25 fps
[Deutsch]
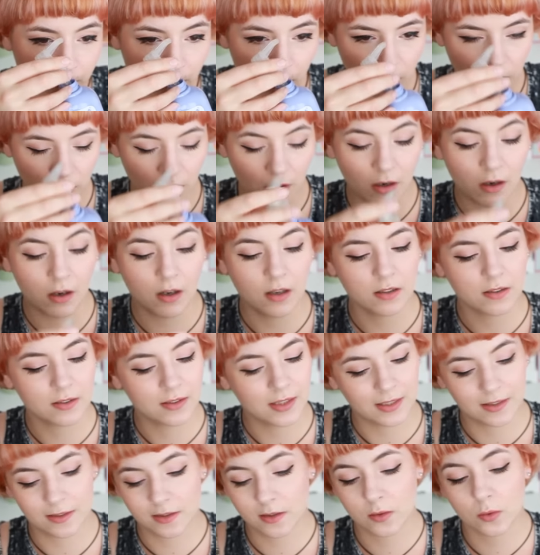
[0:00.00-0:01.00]
Und oh,
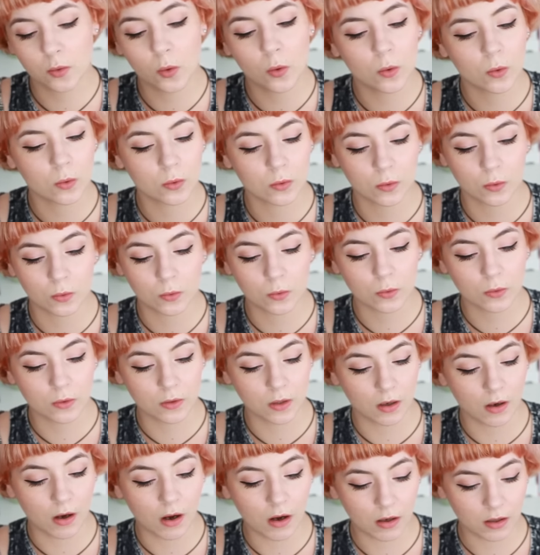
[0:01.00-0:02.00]
es hat so, so gut
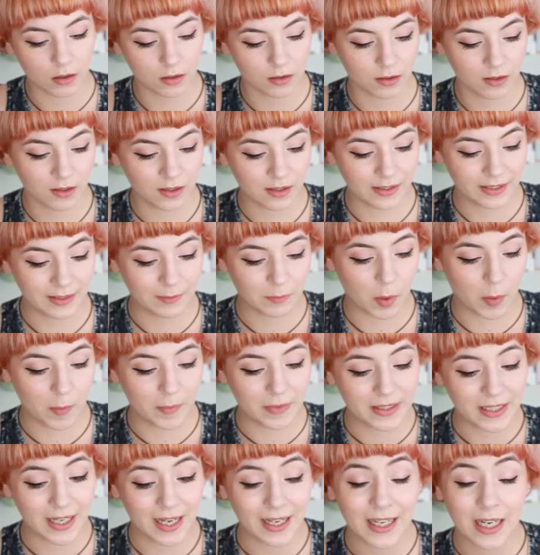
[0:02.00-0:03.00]
gerochen.
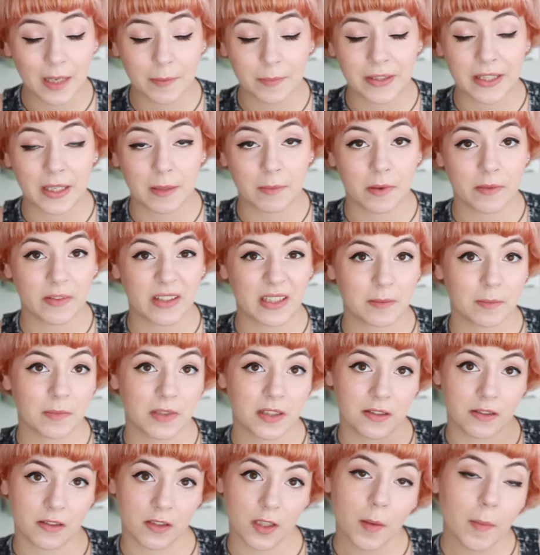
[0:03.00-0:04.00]
Momentan habe ich aber was ein
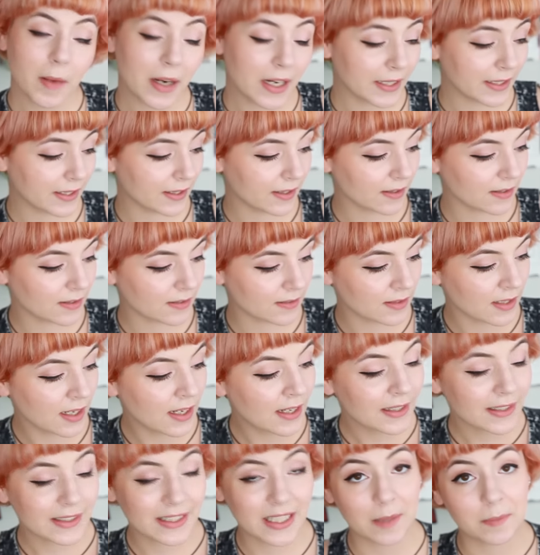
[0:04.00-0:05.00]
bisschen sommerlicheres.
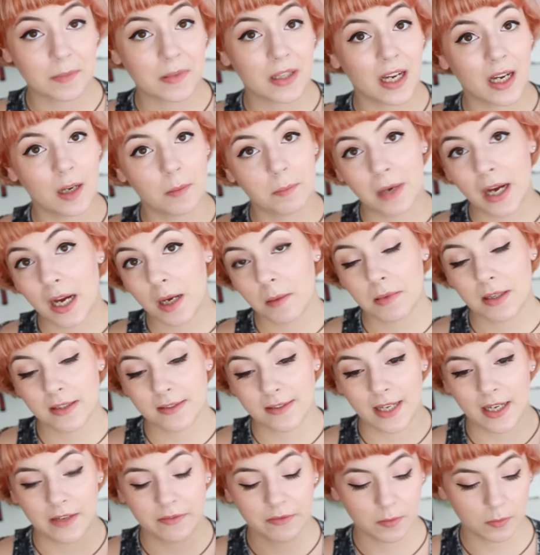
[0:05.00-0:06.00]
Ich habe eine
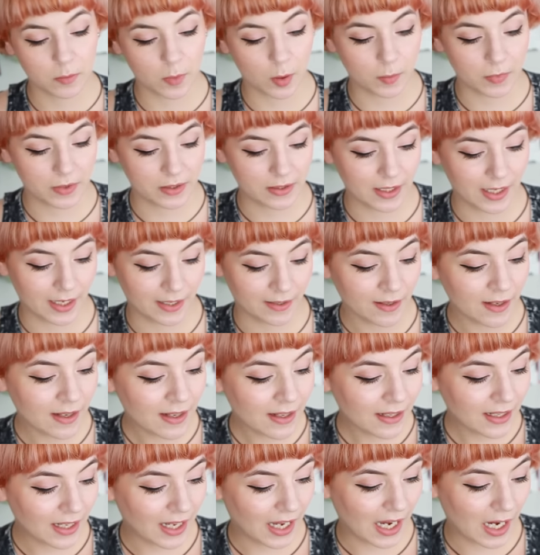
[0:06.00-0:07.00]
Rhabarberseife momentan.
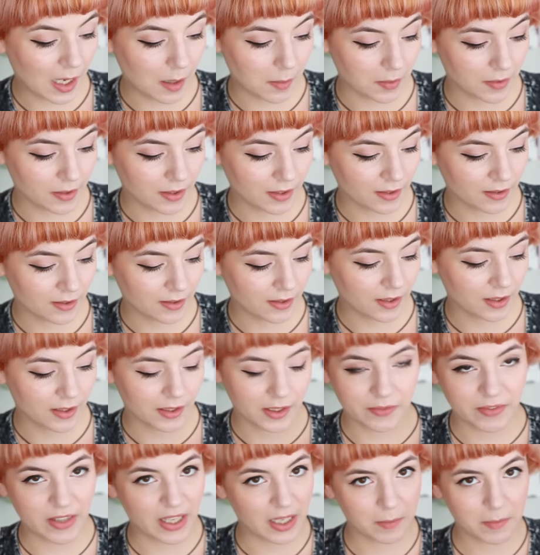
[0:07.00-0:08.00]
Aber äh,
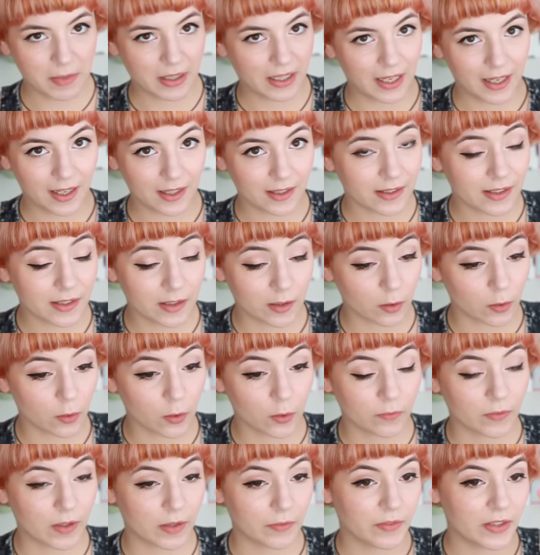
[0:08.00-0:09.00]
ich werde mir garantiert auch
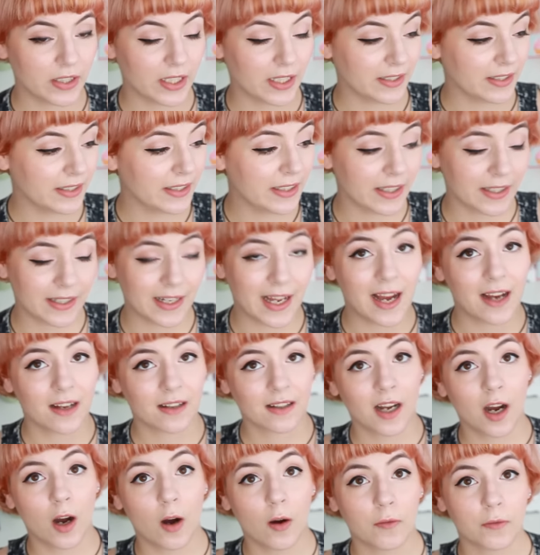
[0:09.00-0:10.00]
irgendwann wieder die hier
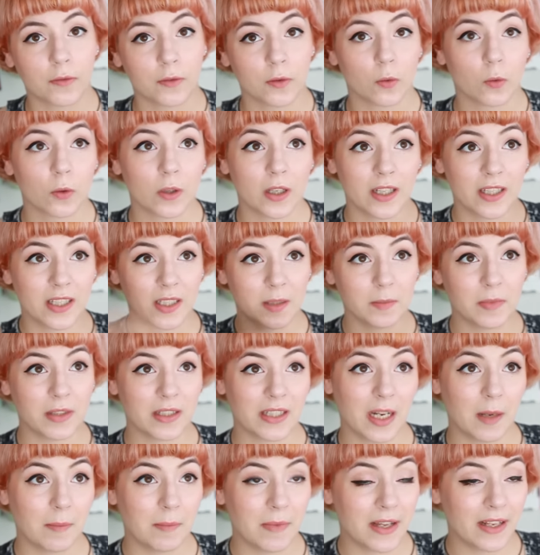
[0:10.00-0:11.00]
nachkaufen. Oder die
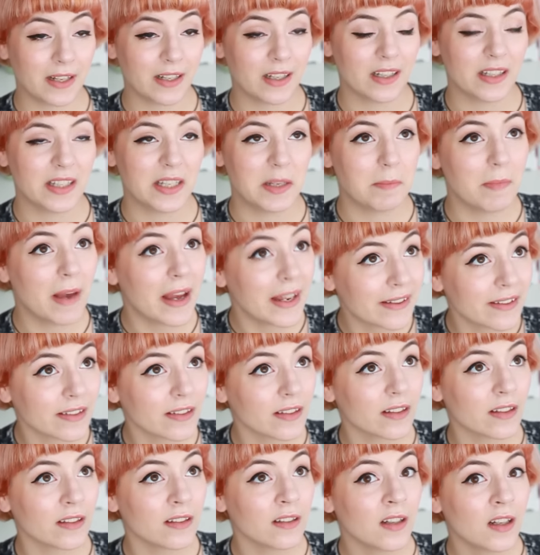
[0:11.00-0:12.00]
mit Lame äh,
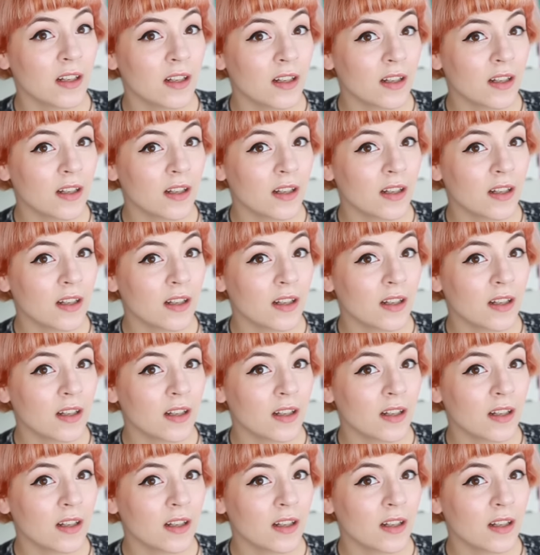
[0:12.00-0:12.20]
Limette.